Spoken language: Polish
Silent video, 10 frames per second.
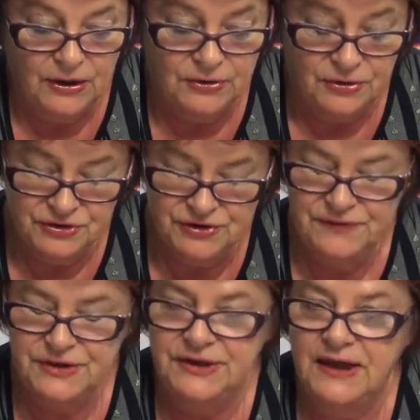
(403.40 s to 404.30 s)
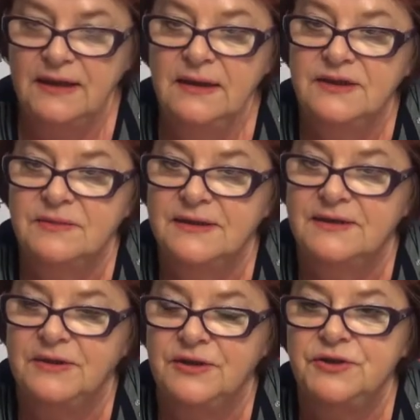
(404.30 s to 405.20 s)
to oczywiście trzeba
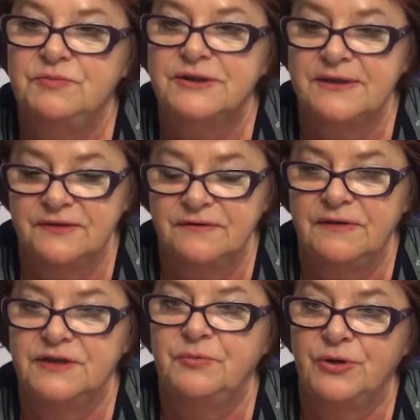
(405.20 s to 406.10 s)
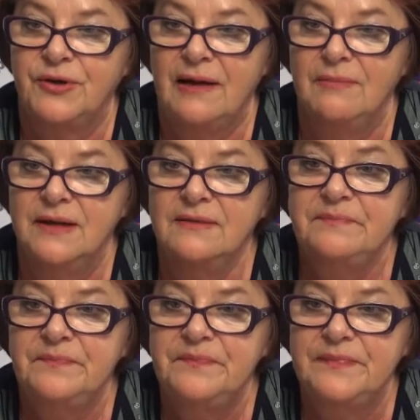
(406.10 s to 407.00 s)
zmienić, przystosować programy,
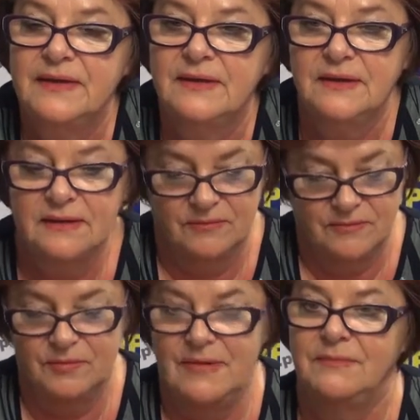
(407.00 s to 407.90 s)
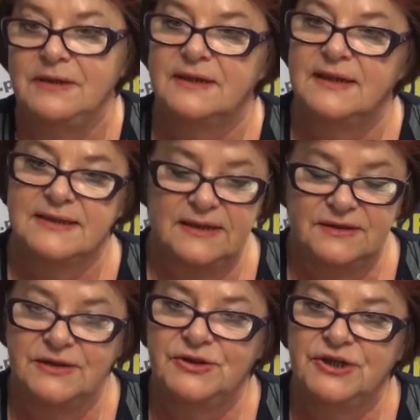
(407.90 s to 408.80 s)
bo mamy teraz
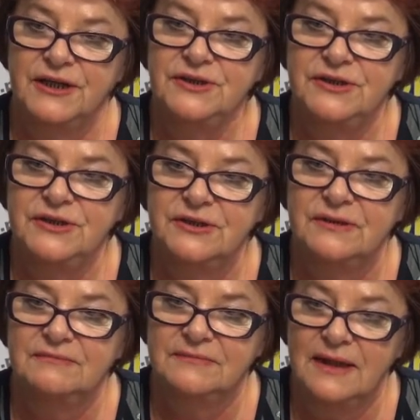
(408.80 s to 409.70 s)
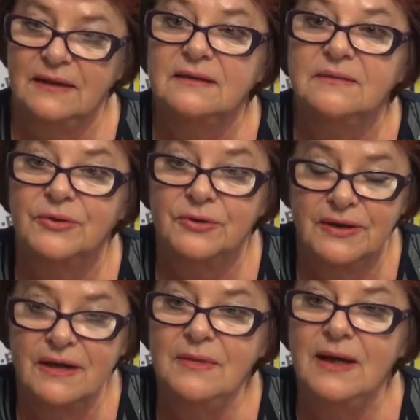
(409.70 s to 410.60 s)
1.6, tak,
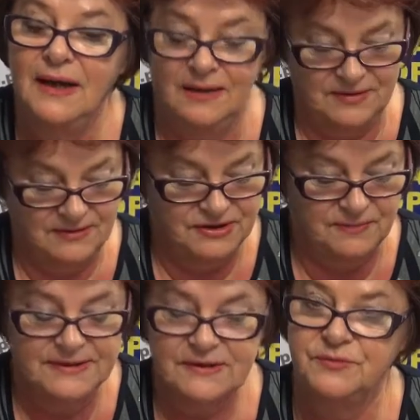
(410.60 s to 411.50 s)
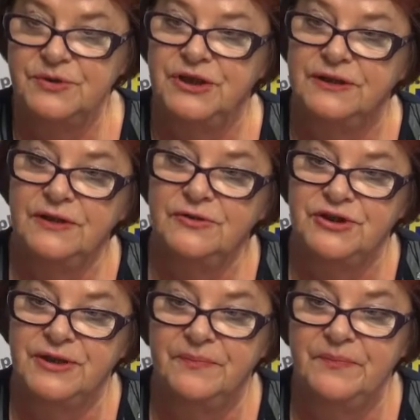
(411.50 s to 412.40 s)
program, a trzeba zrobić 1.8.